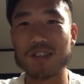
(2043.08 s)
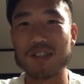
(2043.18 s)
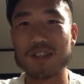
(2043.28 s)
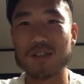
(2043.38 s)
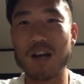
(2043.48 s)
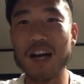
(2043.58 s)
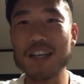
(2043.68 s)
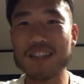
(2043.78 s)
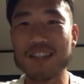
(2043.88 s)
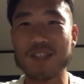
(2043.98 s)
その入っ
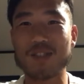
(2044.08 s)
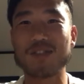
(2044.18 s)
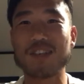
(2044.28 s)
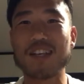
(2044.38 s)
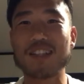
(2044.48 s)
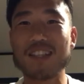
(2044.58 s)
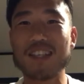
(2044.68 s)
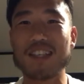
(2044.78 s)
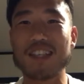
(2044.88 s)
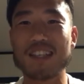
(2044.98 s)
た瞬間
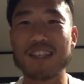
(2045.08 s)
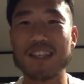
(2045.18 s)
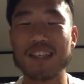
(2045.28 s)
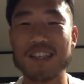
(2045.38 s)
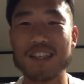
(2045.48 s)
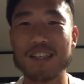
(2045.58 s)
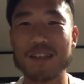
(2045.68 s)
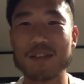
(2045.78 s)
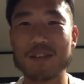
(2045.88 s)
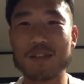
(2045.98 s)
に
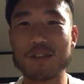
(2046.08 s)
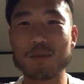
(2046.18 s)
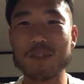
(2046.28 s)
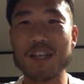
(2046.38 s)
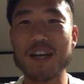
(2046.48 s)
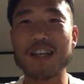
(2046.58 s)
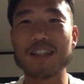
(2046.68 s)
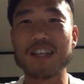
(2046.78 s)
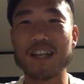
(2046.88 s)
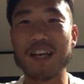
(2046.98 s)
潰せなかっ
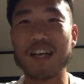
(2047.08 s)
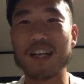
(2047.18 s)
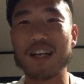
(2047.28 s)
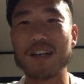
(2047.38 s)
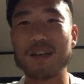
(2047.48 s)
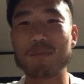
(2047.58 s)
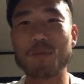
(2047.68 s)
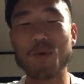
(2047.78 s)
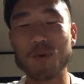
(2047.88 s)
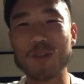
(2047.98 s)
たら、も
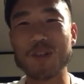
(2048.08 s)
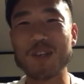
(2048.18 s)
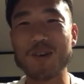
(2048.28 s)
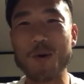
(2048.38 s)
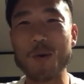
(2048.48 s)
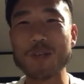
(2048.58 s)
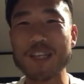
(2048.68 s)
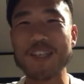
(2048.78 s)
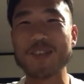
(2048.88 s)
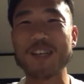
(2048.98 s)
う本当に遅ら
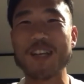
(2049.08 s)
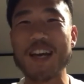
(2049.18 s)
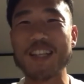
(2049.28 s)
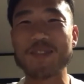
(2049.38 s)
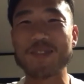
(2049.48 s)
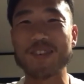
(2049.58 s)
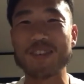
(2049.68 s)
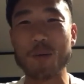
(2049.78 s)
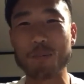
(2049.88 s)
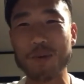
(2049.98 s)
せるしかないと思う。
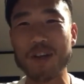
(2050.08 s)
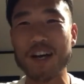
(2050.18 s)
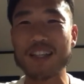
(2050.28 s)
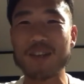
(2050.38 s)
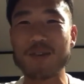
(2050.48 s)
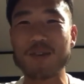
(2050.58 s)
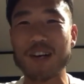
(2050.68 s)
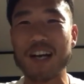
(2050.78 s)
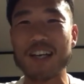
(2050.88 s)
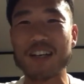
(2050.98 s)
よっぽど相手の方
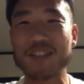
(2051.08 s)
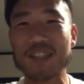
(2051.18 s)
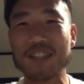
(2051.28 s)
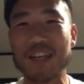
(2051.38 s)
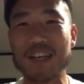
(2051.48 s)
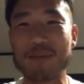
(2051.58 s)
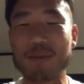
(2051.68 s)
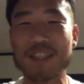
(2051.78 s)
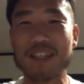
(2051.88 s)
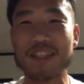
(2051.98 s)
が速くて力が
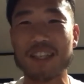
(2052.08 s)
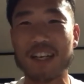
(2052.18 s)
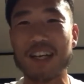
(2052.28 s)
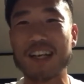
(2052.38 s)
勝ってたら。